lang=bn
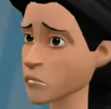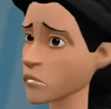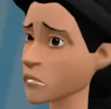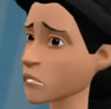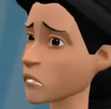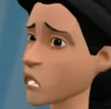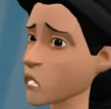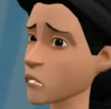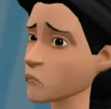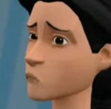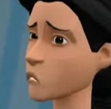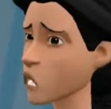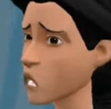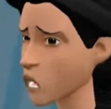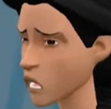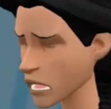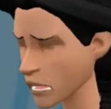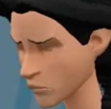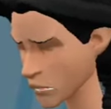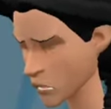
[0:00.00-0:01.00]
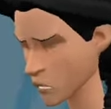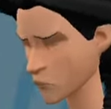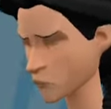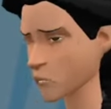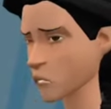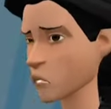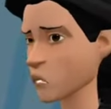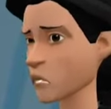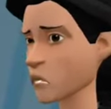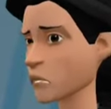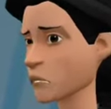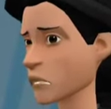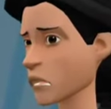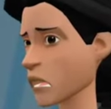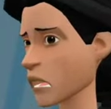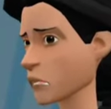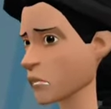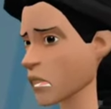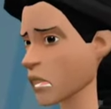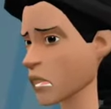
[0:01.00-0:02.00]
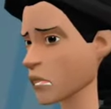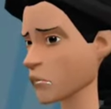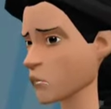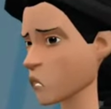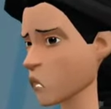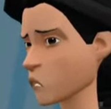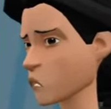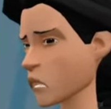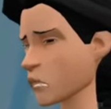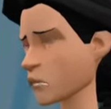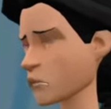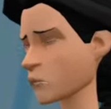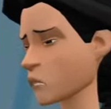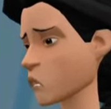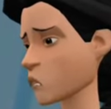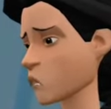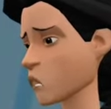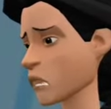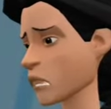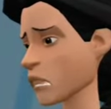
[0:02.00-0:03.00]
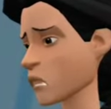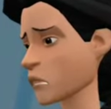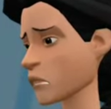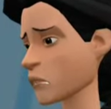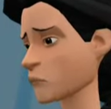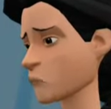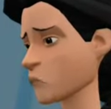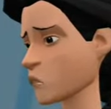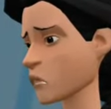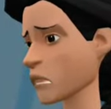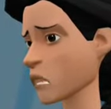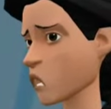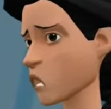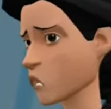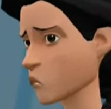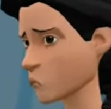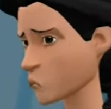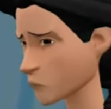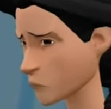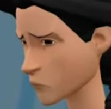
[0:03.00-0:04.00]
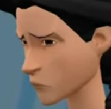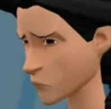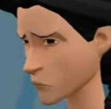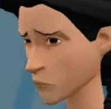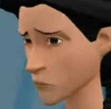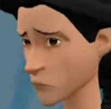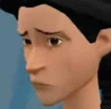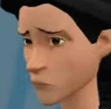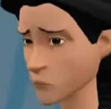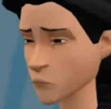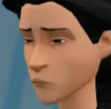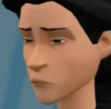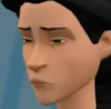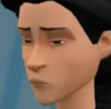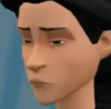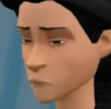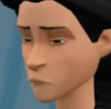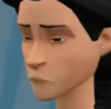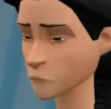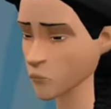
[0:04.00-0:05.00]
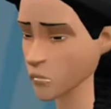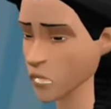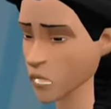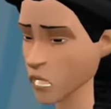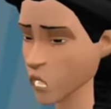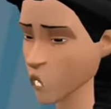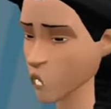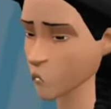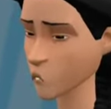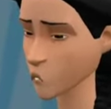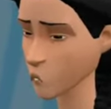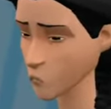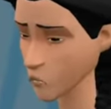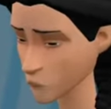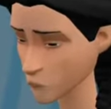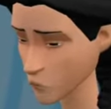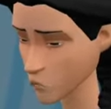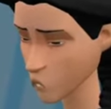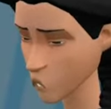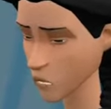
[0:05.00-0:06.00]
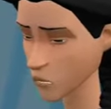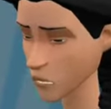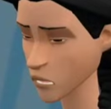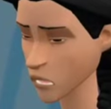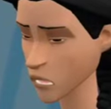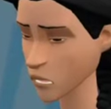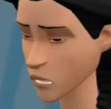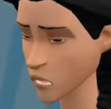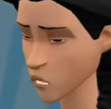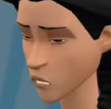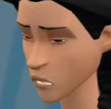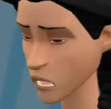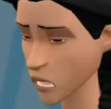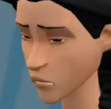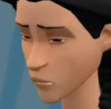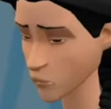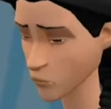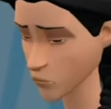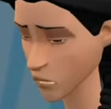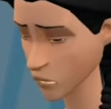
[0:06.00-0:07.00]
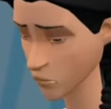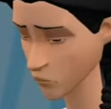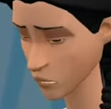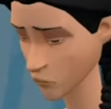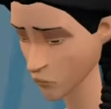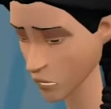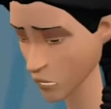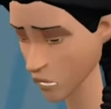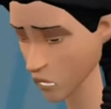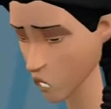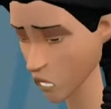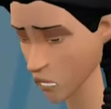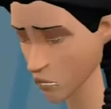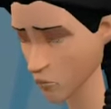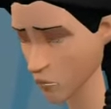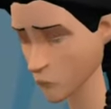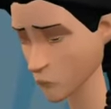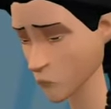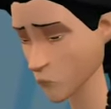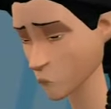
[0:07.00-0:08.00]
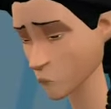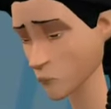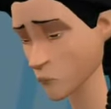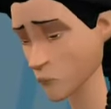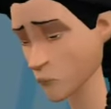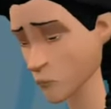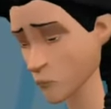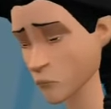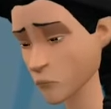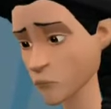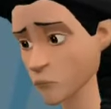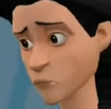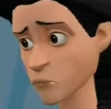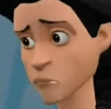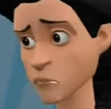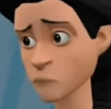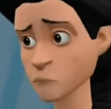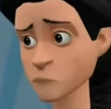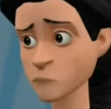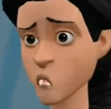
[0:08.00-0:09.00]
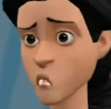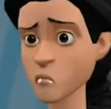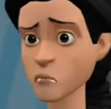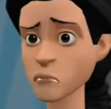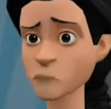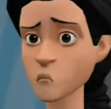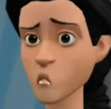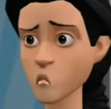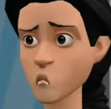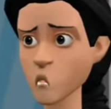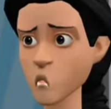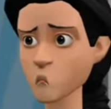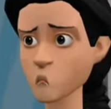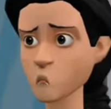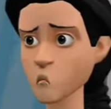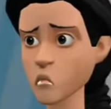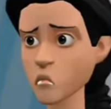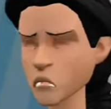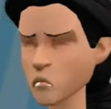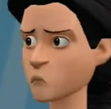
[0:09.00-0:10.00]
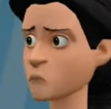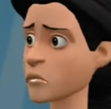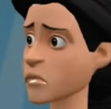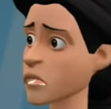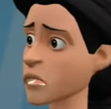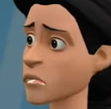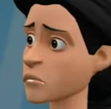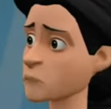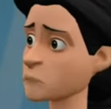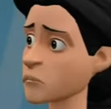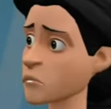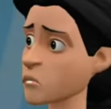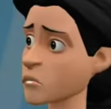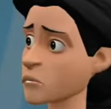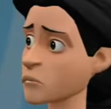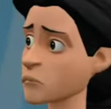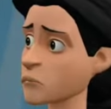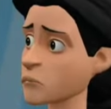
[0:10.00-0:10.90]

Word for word: বাপ মারা সোলডা খামি ছোটবেলা থেকে সব আবদারি পূরণ করছি ছোলটা আমার হুন্ডা কিনে যাচ্ছে এত টাকা আমি কেন করে গোস করি এখন তক আমি নাও করে পাচ্ছি না